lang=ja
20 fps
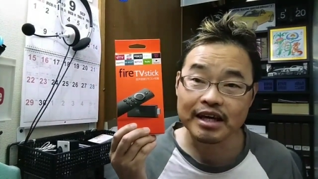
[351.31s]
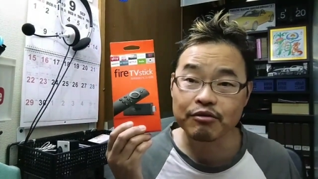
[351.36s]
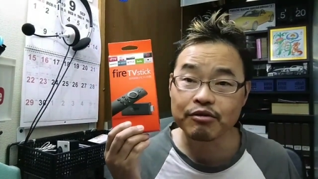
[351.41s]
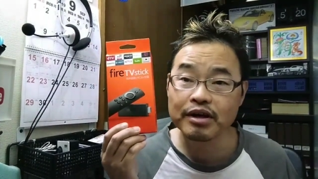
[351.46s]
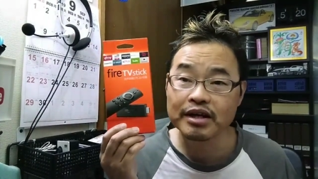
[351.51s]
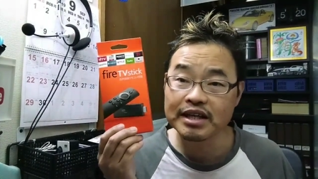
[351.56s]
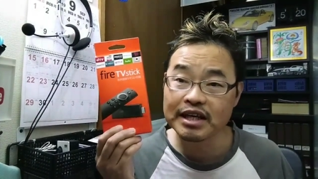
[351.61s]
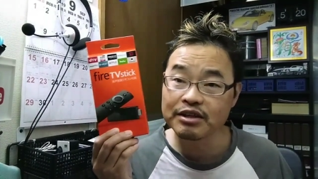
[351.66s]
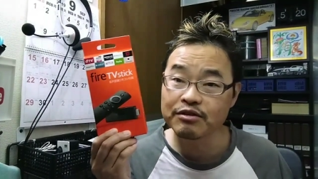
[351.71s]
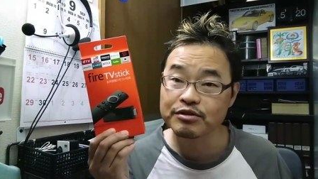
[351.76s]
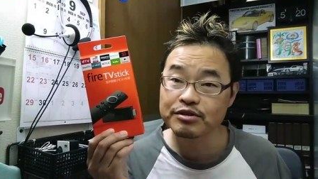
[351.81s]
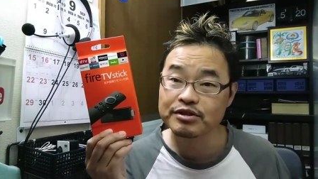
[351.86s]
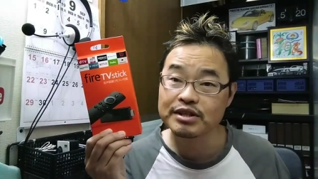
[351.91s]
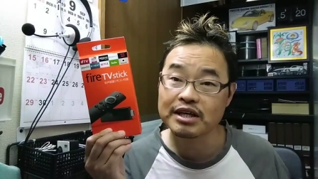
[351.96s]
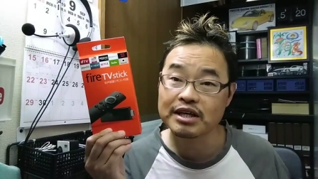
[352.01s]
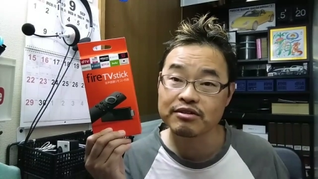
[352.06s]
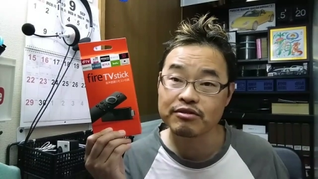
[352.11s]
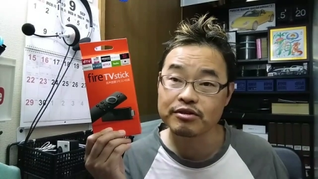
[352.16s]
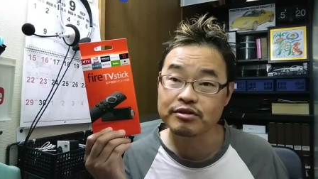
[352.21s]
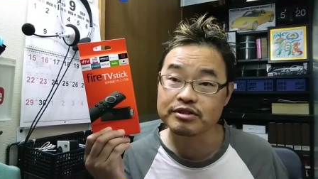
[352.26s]
えこれは何をする
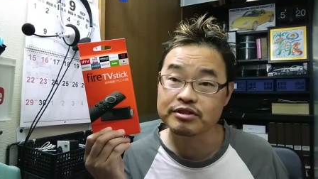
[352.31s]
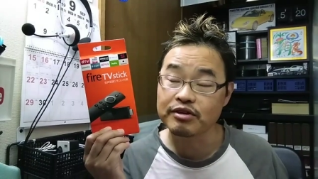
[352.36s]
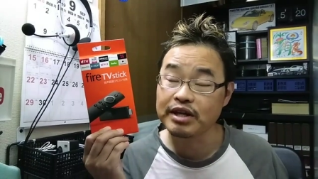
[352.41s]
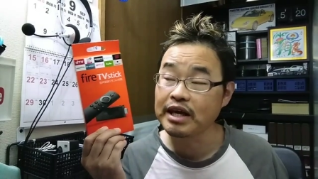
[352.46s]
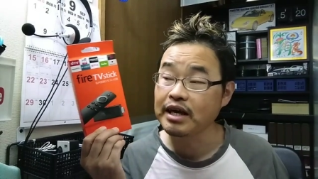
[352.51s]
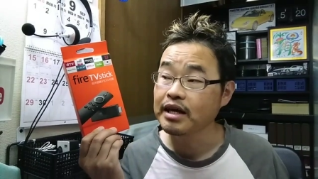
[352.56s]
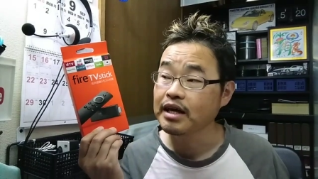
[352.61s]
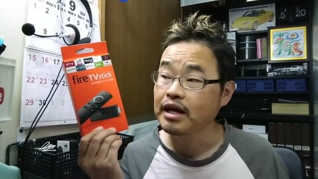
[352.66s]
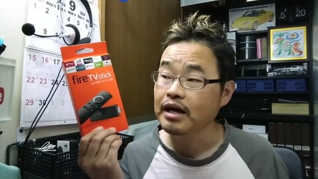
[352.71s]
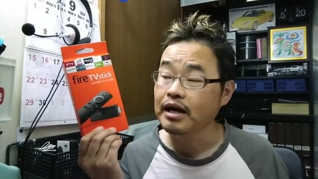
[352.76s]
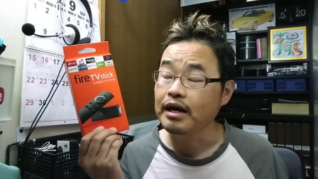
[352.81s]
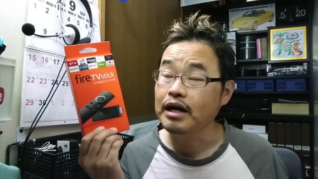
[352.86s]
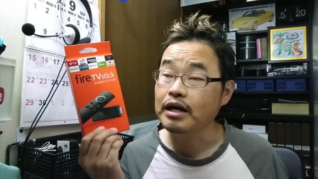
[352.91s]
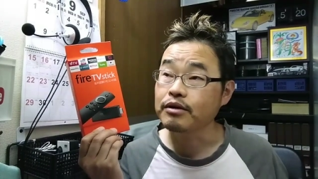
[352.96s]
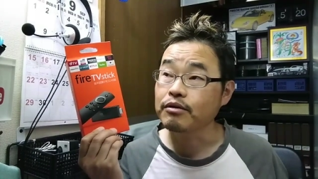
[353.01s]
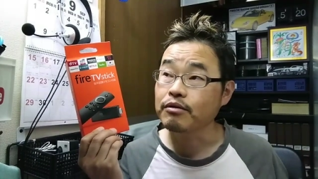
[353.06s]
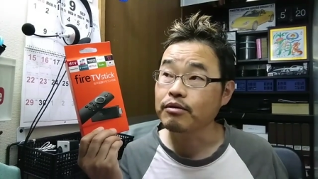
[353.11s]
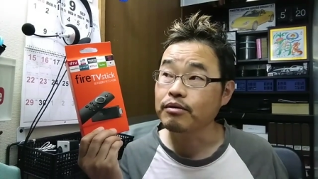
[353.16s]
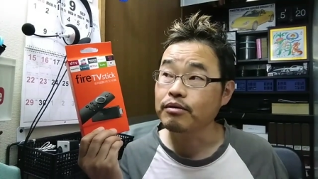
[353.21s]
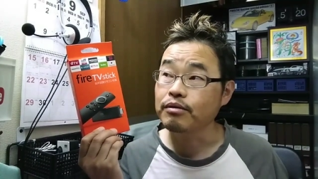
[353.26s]
かというとね、あ
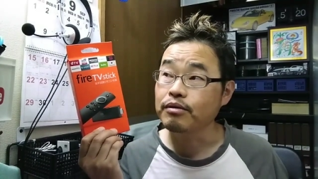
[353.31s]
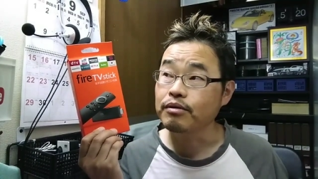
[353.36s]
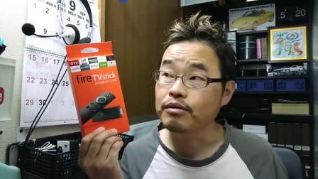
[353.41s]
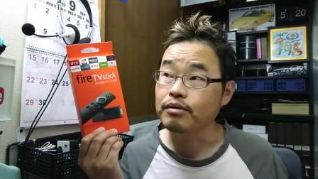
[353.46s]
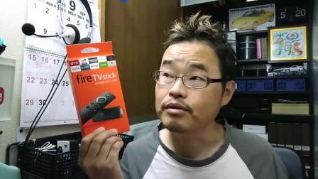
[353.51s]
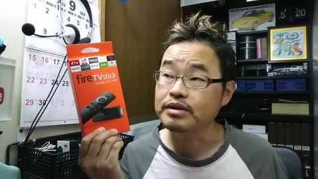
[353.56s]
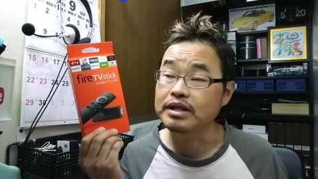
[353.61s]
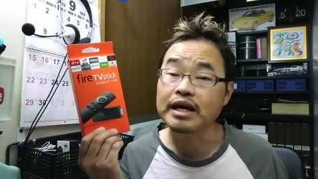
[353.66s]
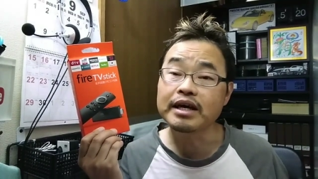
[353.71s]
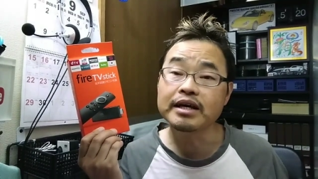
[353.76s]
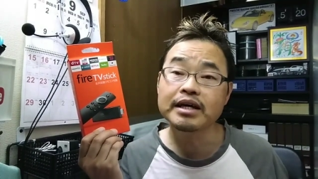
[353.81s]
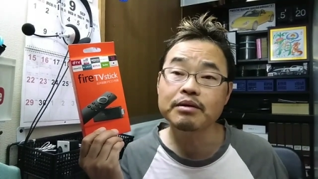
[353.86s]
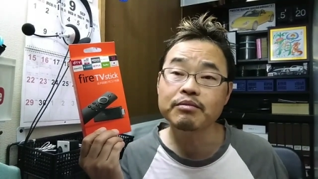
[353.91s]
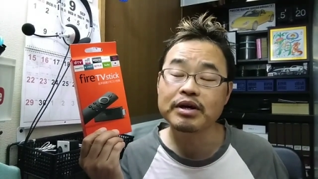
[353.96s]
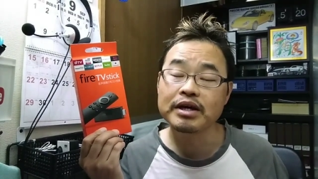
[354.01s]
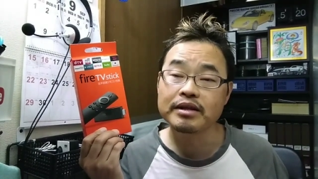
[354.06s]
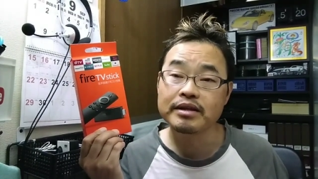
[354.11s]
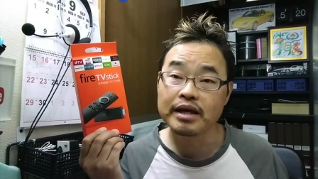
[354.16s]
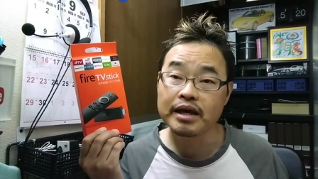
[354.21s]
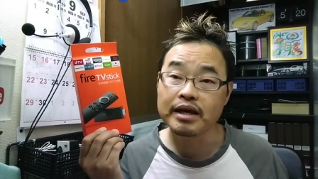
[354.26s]
の大画
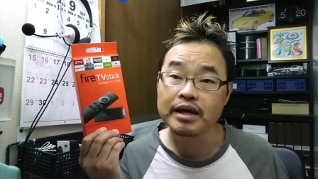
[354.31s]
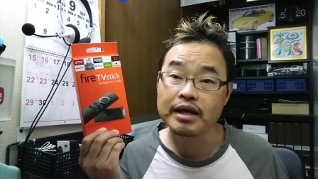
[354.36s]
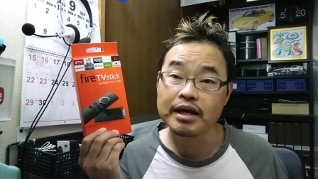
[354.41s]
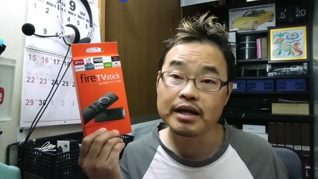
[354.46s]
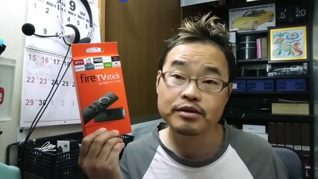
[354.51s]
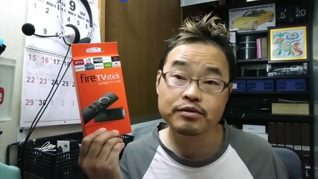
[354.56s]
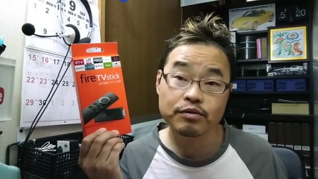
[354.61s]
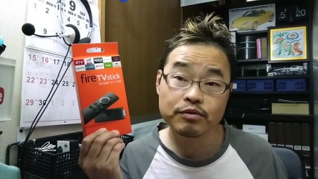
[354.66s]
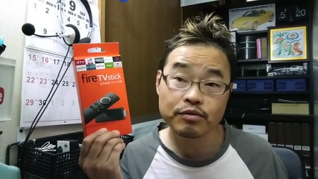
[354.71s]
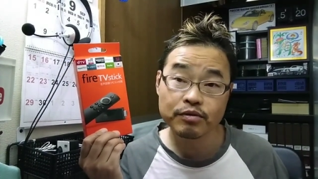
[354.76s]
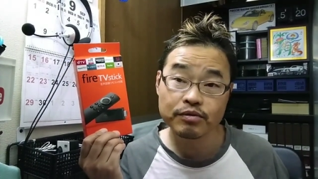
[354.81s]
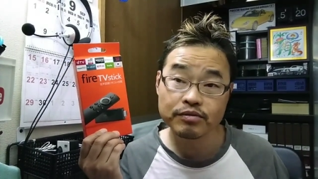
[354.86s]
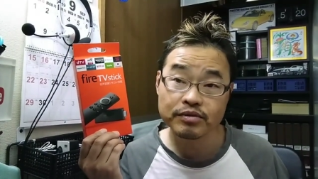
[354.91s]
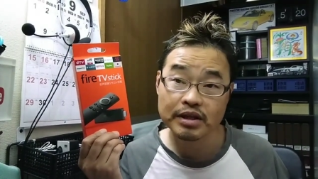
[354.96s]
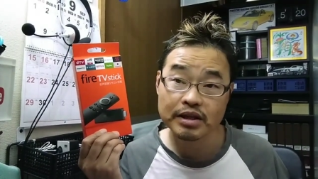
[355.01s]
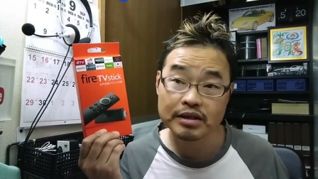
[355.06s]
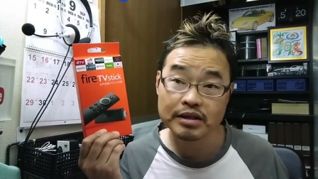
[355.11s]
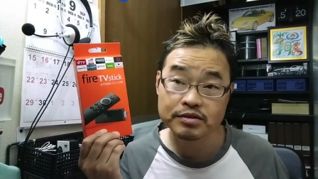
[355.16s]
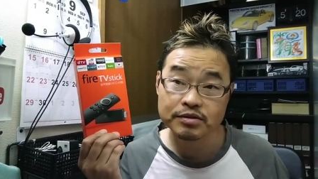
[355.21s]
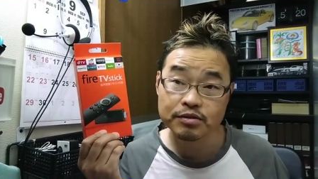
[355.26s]
面で映像
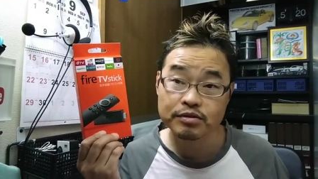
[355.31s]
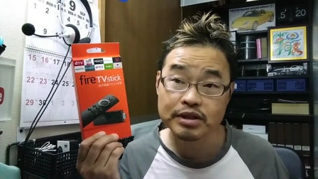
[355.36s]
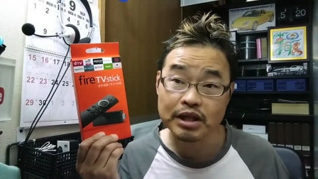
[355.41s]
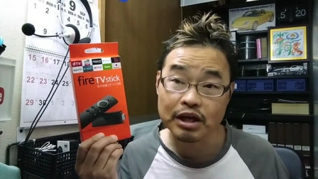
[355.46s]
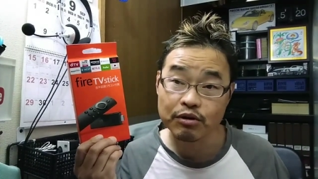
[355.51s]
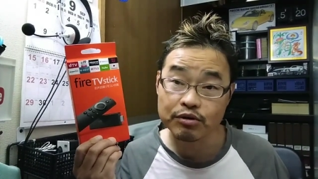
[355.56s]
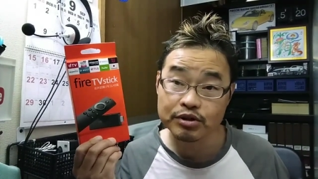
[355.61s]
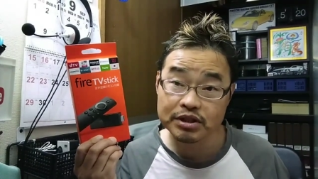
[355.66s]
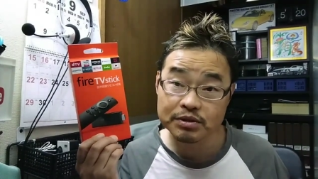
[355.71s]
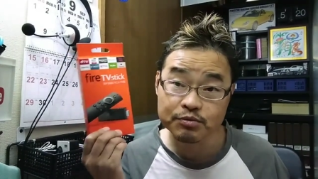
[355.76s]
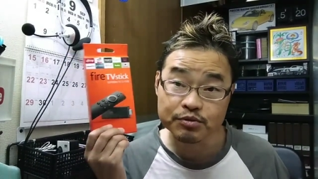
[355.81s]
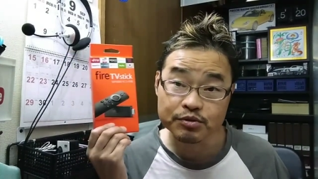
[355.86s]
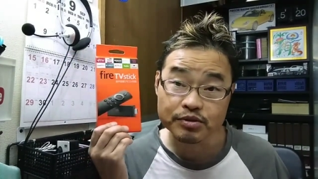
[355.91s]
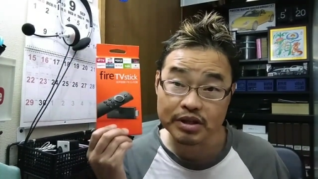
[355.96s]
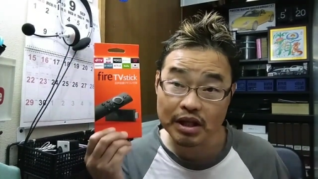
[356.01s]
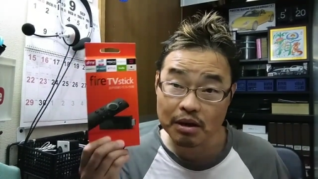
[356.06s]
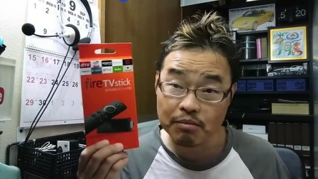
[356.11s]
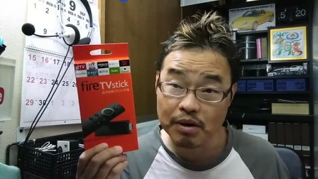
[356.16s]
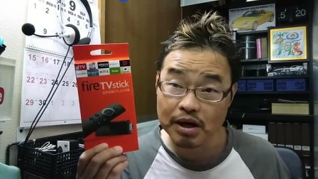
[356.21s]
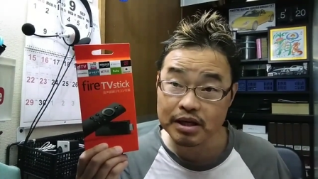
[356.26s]
コンテンツを楽しむ
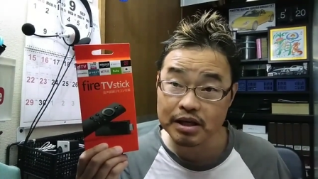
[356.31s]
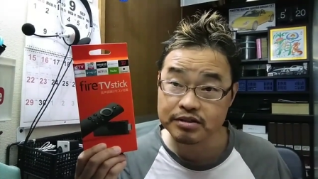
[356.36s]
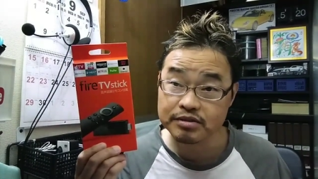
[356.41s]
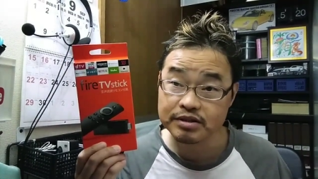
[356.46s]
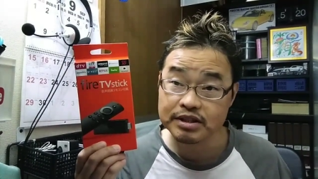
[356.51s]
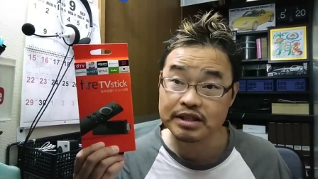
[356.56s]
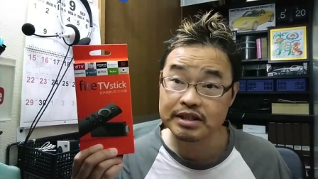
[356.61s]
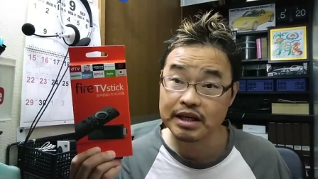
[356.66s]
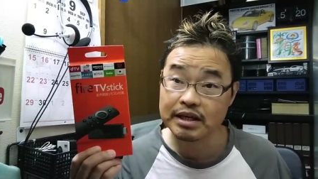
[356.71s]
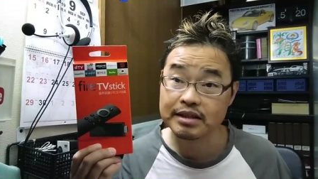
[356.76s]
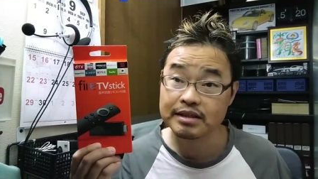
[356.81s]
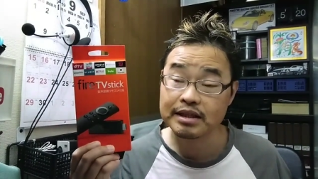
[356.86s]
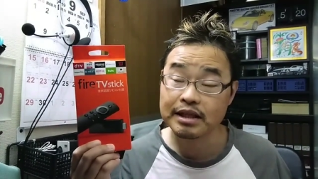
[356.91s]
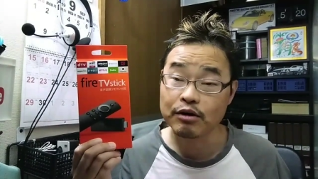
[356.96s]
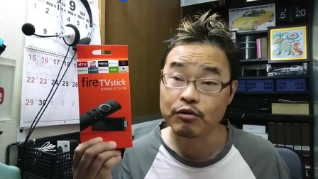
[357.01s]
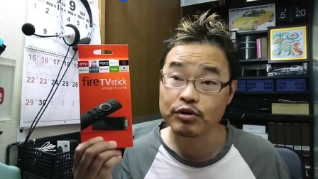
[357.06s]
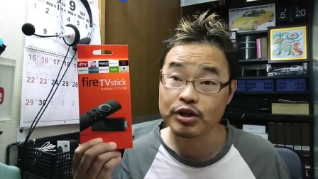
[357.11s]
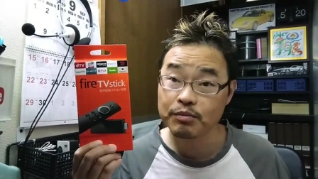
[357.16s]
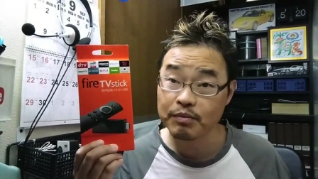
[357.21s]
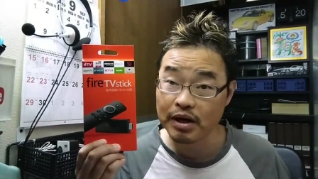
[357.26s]
デバイスになっ
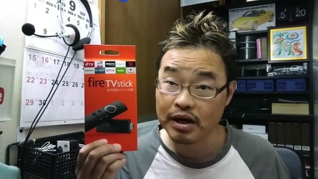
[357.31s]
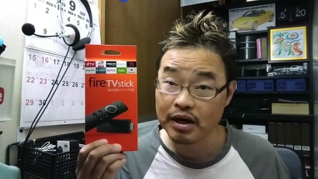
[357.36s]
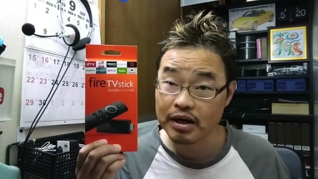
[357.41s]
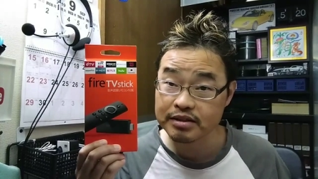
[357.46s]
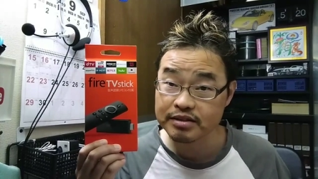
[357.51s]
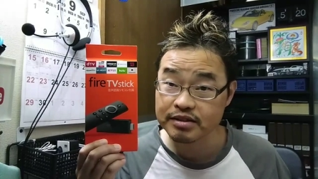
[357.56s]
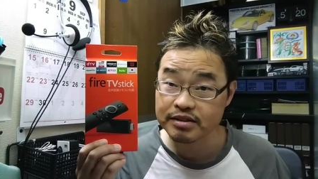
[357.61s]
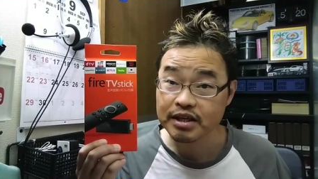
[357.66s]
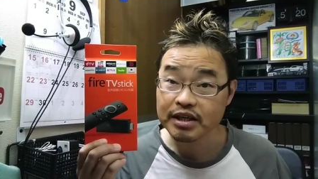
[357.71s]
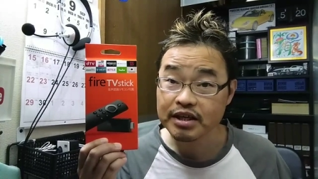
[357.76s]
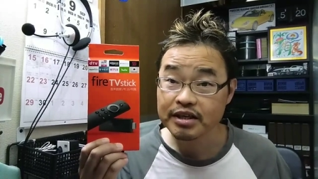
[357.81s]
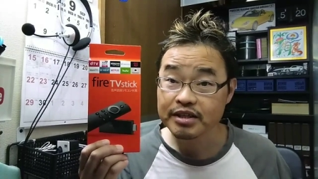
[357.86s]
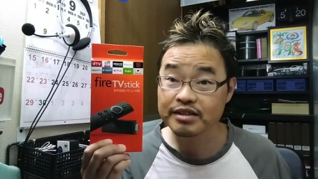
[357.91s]
ております。